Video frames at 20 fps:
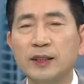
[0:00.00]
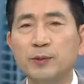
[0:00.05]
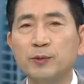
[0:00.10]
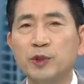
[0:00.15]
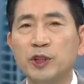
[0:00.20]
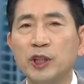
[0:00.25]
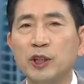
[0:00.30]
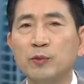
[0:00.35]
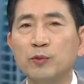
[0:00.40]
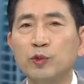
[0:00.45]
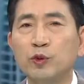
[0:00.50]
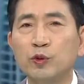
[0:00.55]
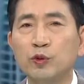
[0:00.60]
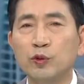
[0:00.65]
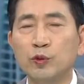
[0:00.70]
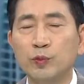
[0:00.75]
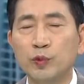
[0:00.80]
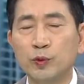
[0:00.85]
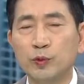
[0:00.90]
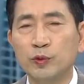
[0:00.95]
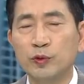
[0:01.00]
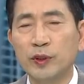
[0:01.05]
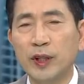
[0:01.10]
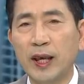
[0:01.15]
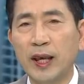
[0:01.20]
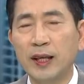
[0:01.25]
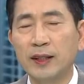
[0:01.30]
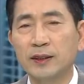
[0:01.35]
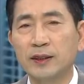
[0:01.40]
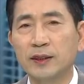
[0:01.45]
지금 정부
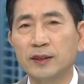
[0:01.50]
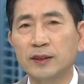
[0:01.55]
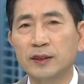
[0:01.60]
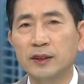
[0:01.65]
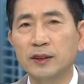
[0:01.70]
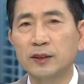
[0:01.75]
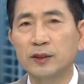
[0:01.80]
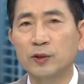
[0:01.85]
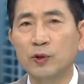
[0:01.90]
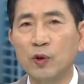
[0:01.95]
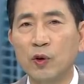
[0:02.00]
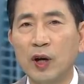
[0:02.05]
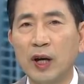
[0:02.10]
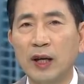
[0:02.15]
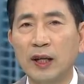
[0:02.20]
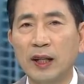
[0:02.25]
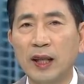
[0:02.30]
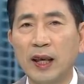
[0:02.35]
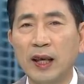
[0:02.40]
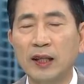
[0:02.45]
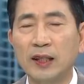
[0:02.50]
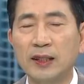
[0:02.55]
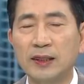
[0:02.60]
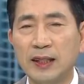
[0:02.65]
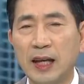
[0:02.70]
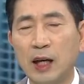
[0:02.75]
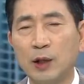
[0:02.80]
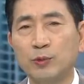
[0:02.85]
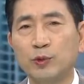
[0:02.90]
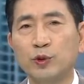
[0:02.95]
부분에 있어서 그동안의이
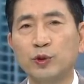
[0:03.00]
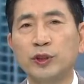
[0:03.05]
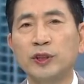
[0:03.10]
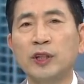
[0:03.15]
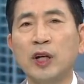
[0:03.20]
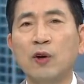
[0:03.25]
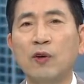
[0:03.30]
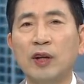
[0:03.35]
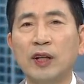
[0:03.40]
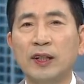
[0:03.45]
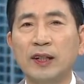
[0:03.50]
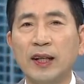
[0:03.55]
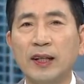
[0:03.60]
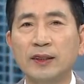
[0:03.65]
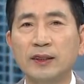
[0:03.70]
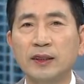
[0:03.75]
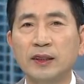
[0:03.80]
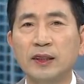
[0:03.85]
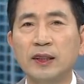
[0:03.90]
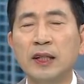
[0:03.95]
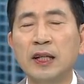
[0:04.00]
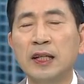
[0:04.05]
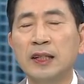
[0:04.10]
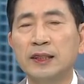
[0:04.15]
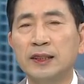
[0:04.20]
사업 추진과 관련해서